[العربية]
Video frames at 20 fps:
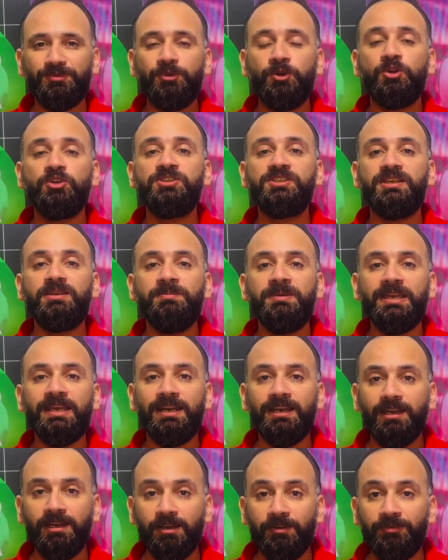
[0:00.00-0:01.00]
فوز كبير
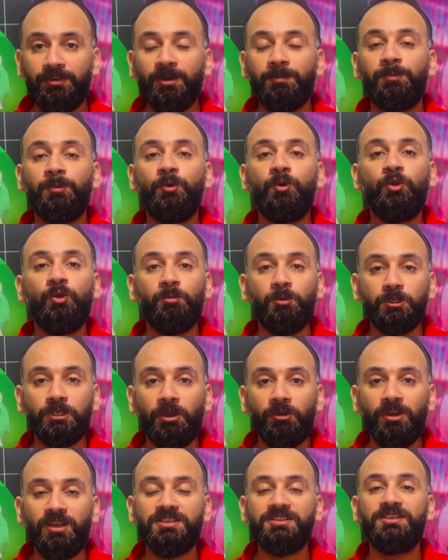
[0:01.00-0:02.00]
لليفربول
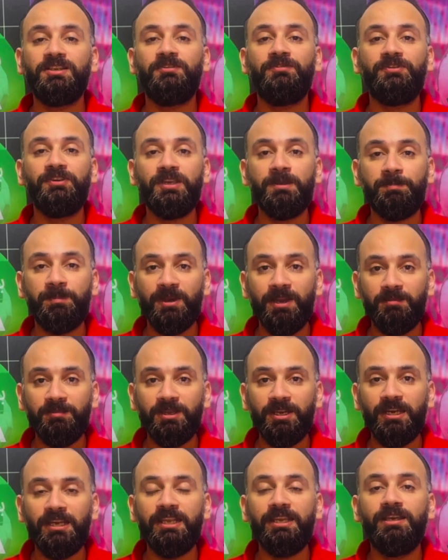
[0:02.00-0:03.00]
ومتواصل في
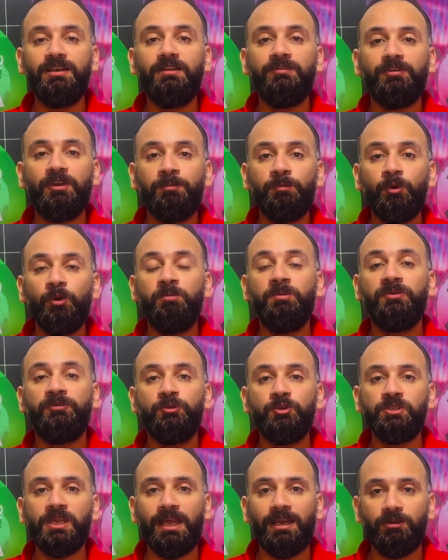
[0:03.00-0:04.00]
بريمير ليج ليفربول
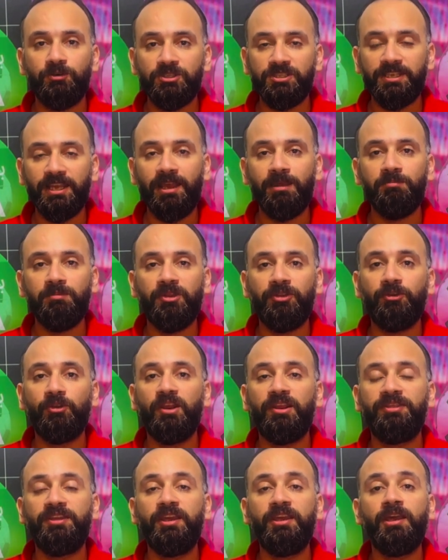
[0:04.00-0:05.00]
بيفوز على وستهام
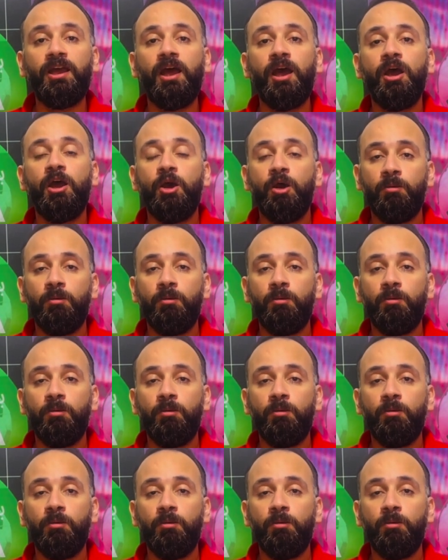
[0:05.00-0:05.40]
بثلاثيه